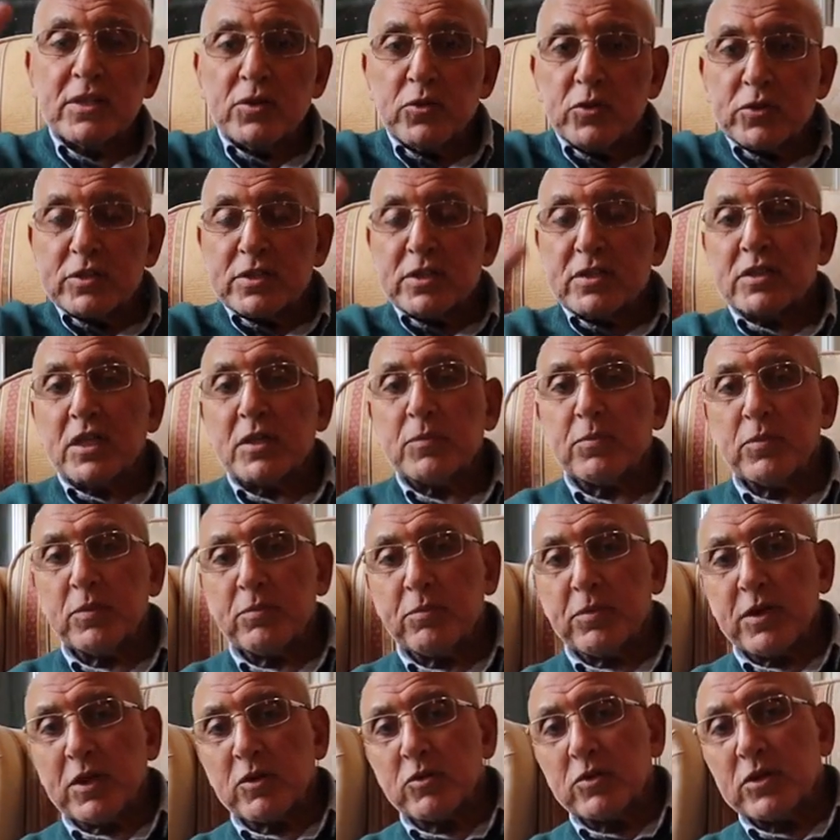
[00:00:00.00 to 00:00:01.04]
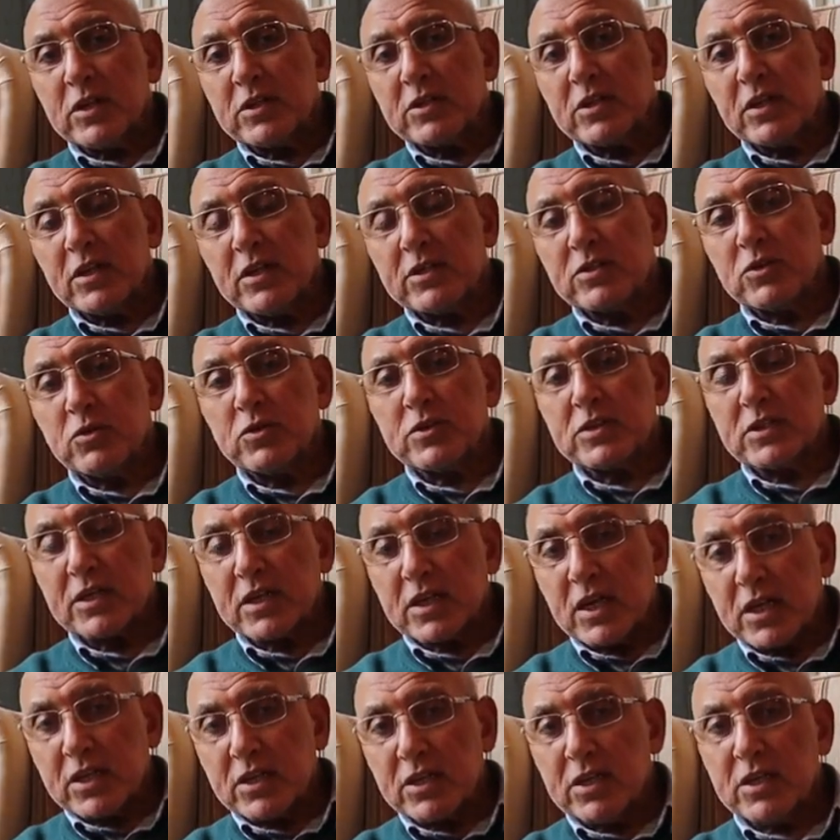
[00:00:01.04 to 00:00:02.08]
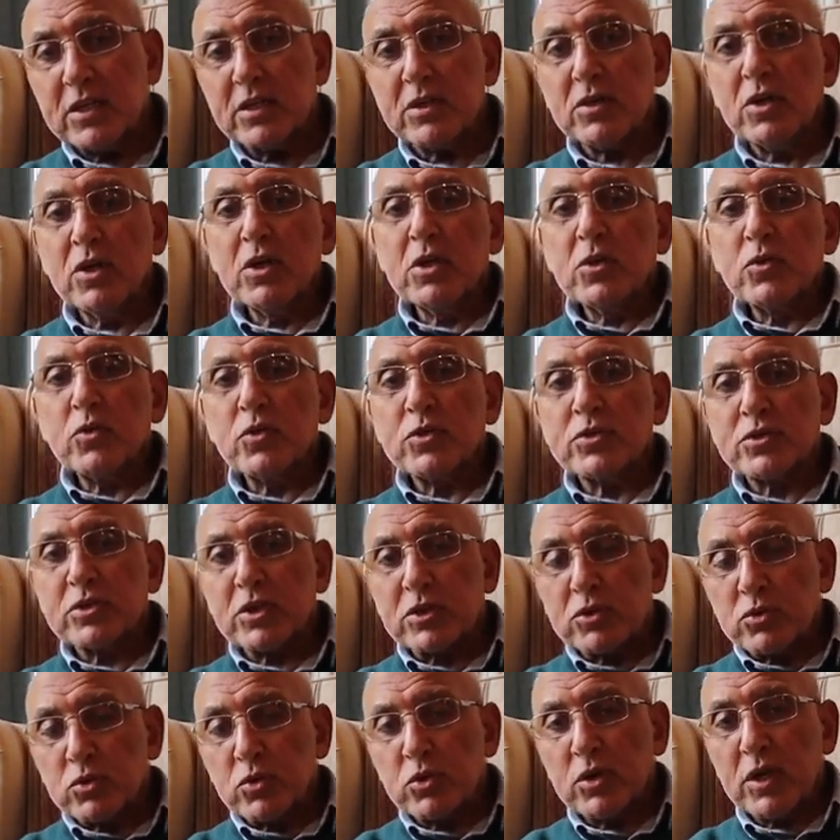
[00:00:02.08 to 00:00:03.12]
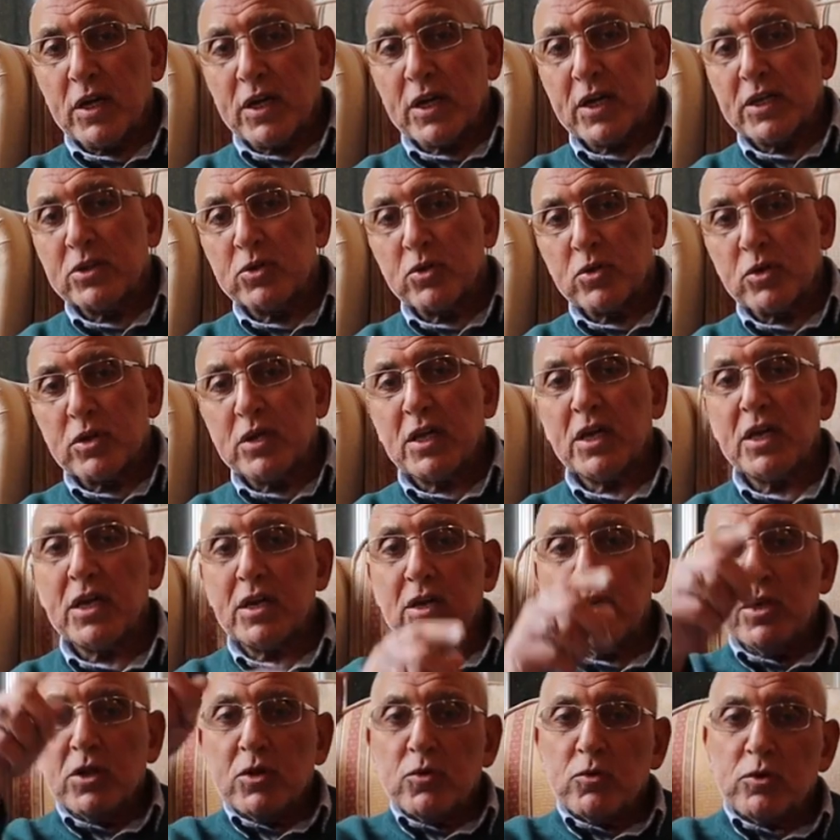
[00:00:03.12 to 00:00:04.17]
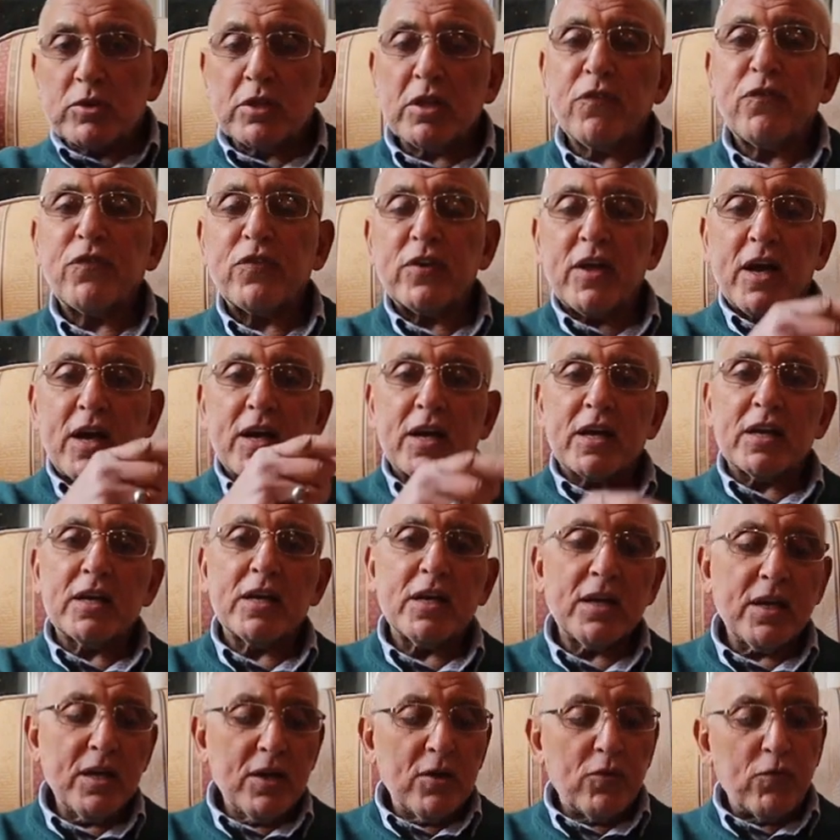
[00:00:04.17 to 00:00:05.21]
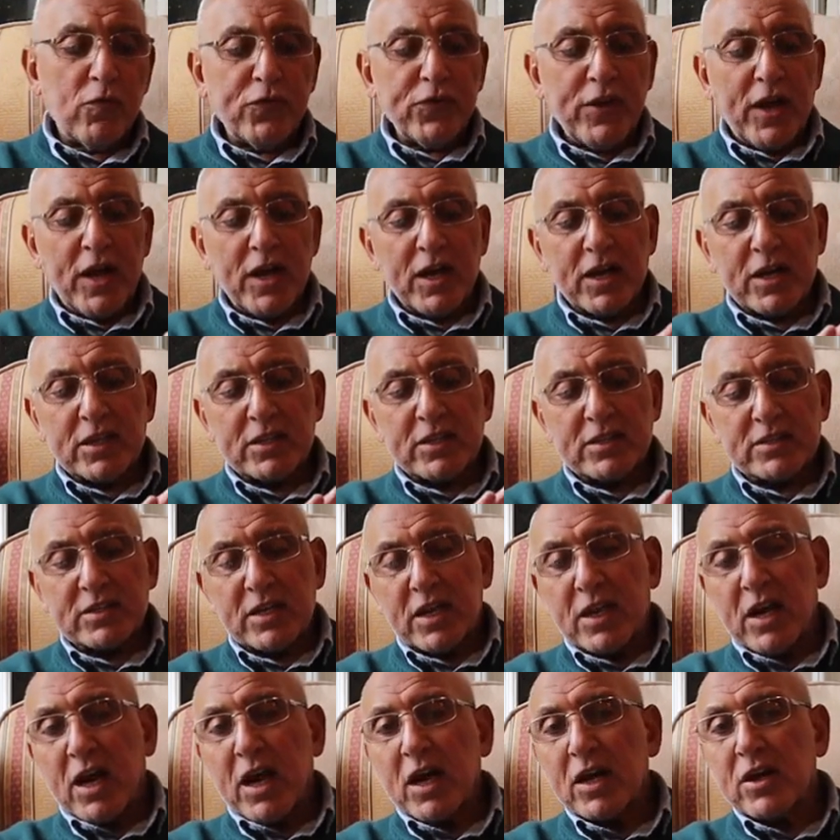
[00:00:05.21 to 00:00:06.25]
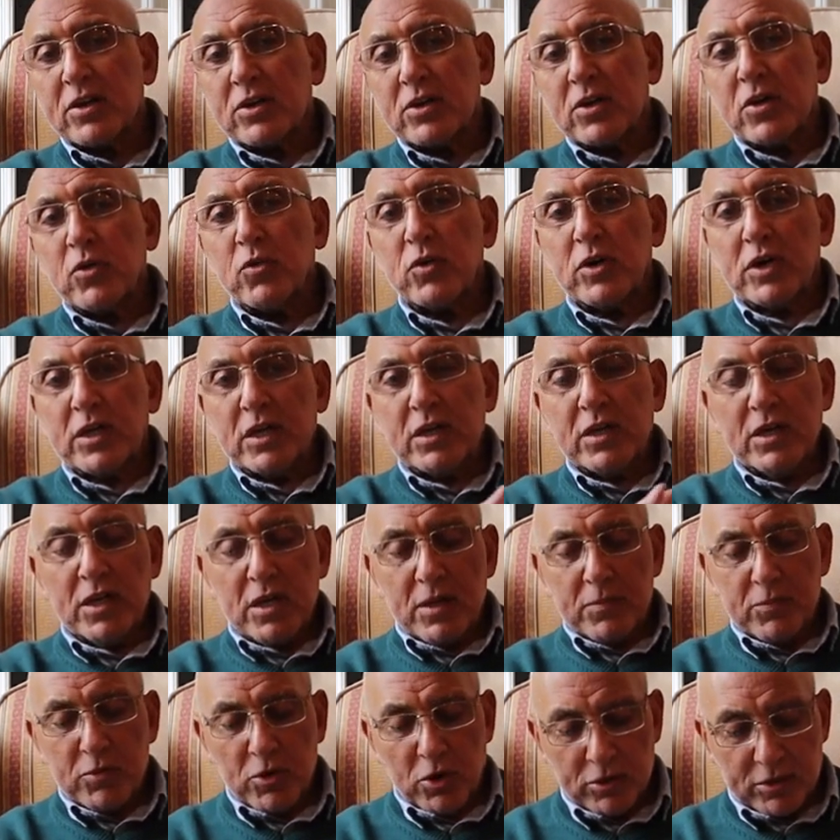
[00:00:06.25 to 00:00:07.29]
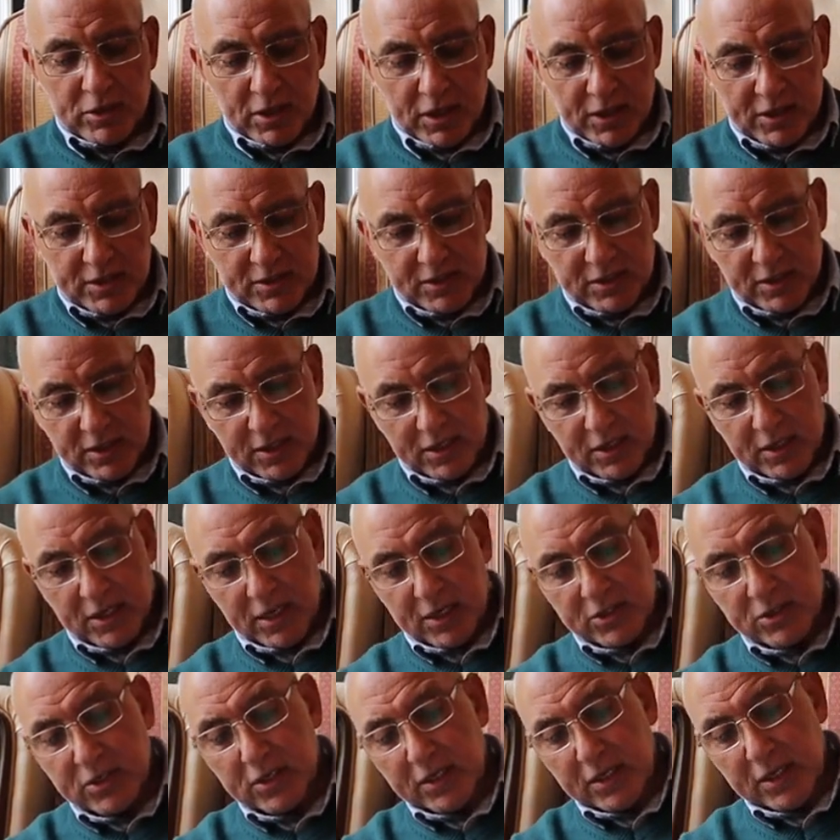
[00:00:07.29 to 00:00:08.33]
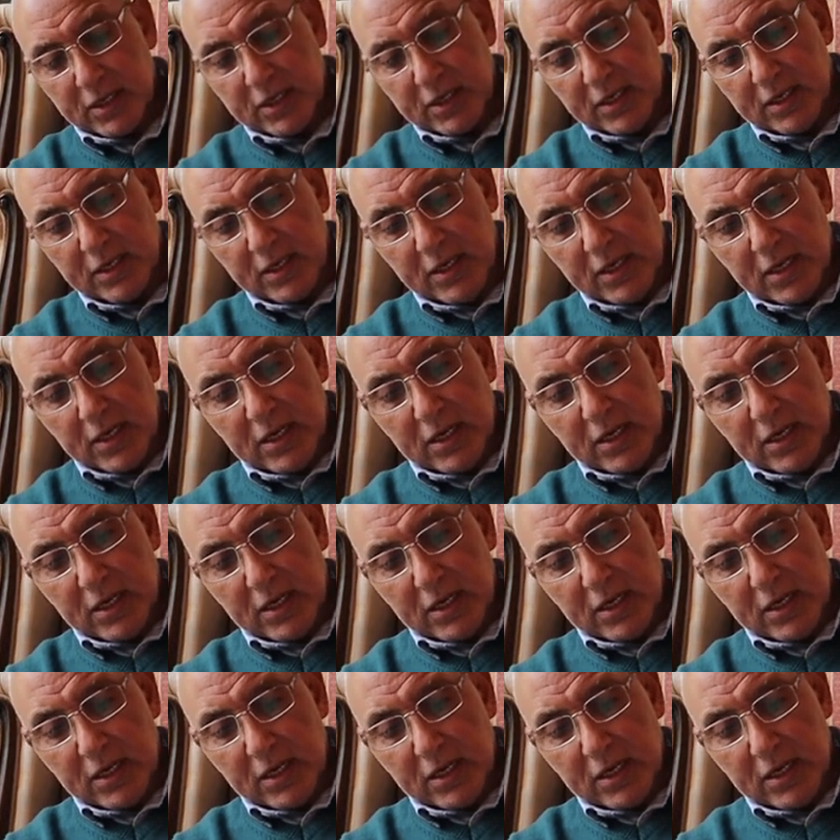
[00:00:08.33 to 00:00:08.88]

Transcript: والستات من بلكونات تنزل السكاكين والسطور والحاجات دي كلها وتلف العجله وفي حاجه كده زي حجر هو ايه بيحط عليه السكينه عشان ايه